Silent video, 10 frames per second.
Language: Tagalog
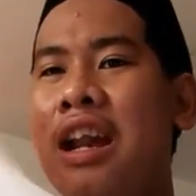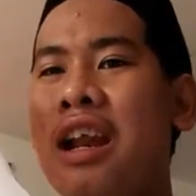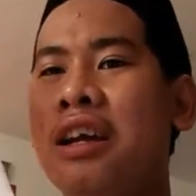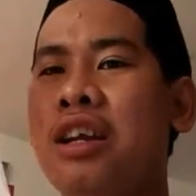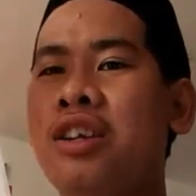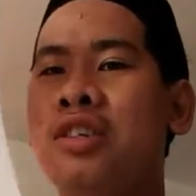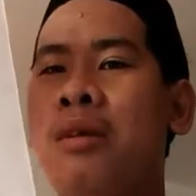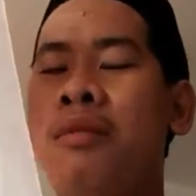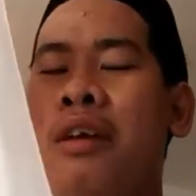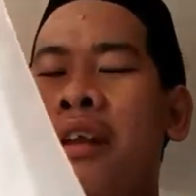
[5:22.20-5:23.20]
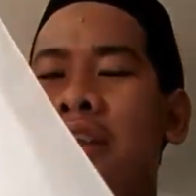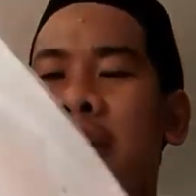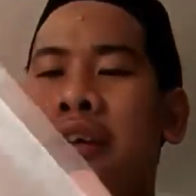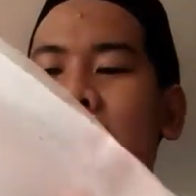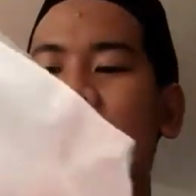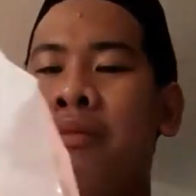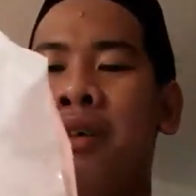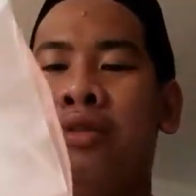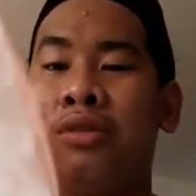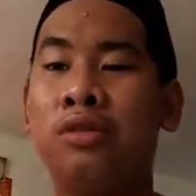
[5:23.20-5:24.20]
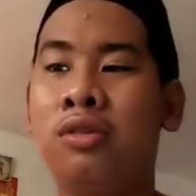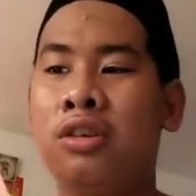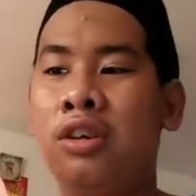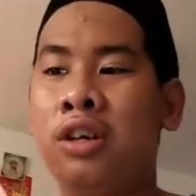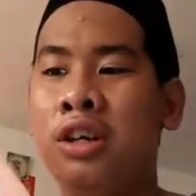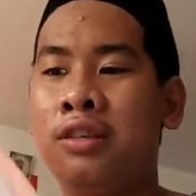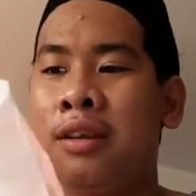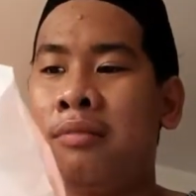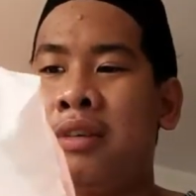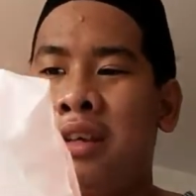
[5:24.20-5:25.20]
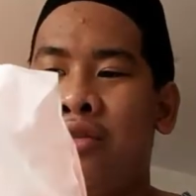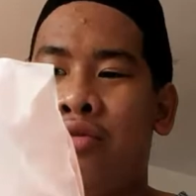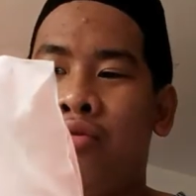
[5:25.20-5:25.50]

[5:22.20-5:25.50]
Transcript: nalalagyan siya para hindi siya magusot or something,